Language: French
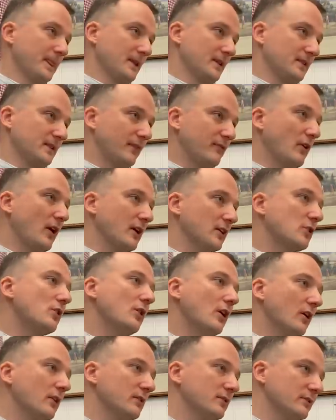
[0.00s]
d'avoir un
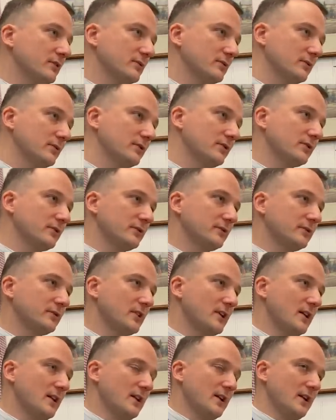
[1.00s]
collant. Donc,
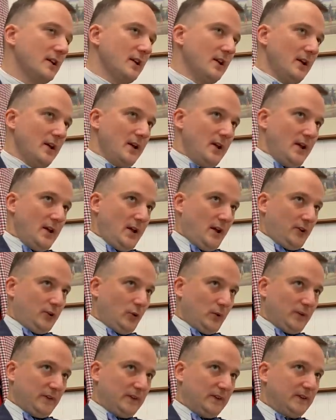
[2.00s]

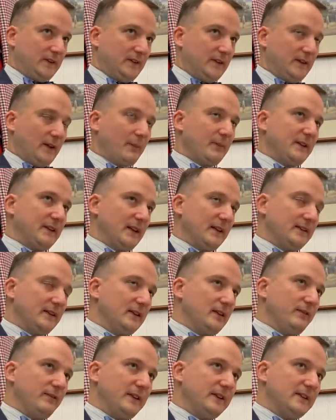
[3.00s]
donc c'est un métier assez
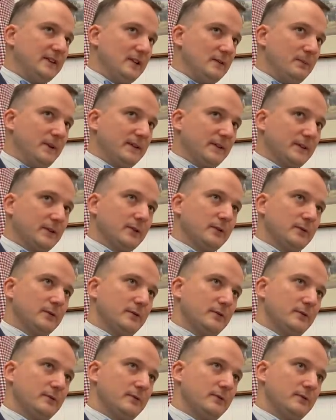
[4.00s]
difficile parce
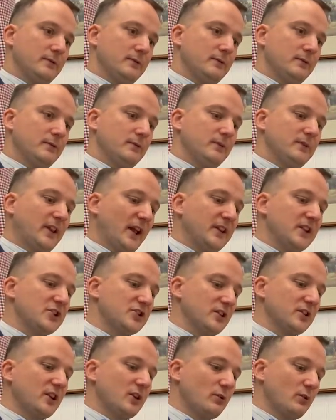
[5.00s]
que tu as des
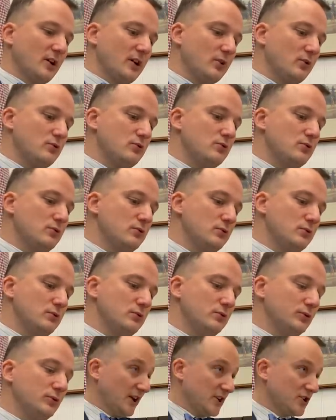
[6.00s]
jeunes qui ont un goût